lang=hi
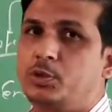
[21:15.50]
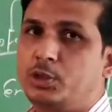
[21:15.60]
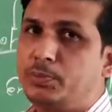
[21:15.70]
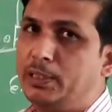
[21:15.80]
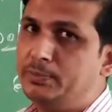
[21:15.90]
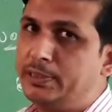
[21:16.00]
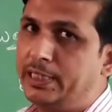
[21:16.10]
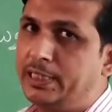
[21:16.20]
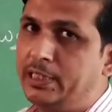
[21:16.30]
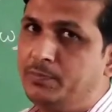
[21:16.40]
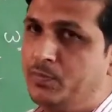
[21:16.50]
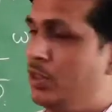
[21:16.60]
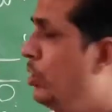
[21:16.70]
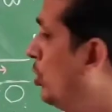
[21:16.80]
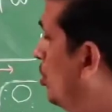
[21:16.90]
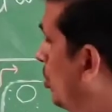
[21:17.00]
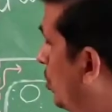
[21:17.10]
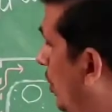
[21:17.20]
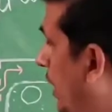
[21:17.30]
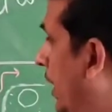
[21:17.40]
प्रोटोप्लाज्म जाएगा तो
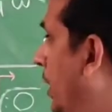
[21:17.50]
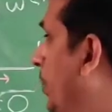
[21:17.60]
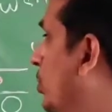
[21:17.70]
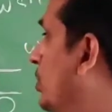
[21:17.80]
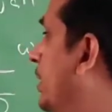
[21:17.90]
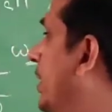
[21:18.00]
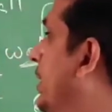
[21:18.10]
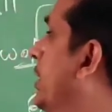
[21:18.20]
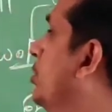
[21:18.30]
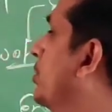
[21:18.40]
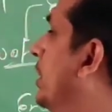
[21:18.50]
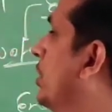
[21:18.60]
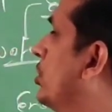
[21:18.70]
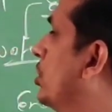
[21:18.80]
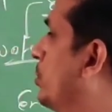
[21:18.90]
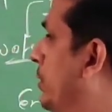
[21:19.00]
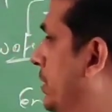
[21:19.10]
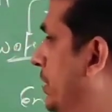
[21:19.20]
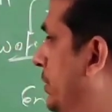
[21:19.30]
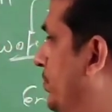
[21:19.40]
उसको आगे पहुंचने के लिए ऊर्जा की ज़रूरत
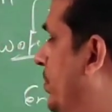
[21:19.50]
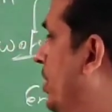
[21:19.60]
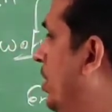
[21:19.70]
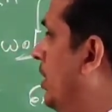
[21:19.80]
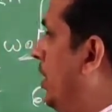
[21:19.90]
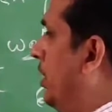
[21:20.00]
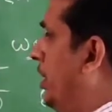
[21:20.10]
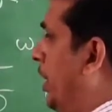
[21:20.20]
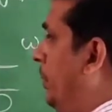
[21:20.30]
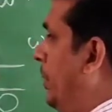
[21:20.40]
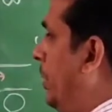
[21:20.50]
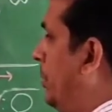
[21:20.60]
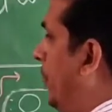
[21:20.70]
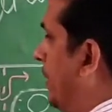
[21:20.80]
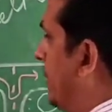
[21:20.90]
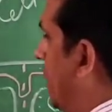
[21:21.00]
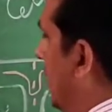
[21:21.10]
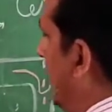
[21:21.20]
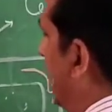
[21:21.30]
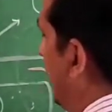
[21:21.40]
पड़ती है यहाँ पर
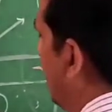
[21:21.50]
बेसिकली